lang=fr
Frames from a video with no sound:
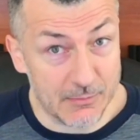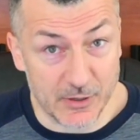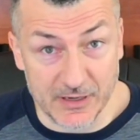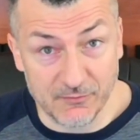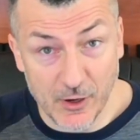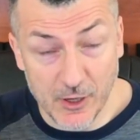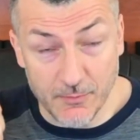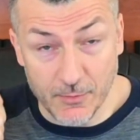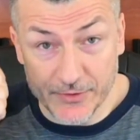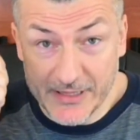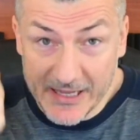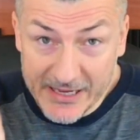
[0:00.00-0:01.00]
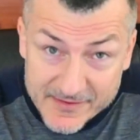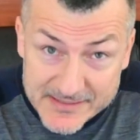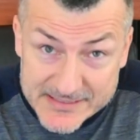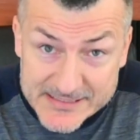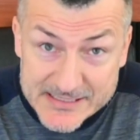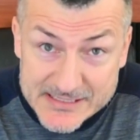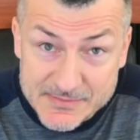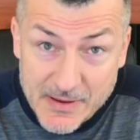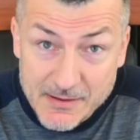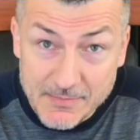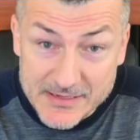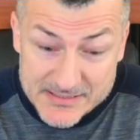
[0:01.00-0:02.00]
Ils le voient comme un investissement
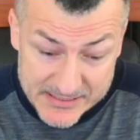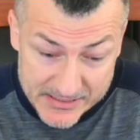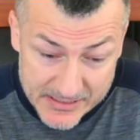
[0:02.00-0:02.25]
parce que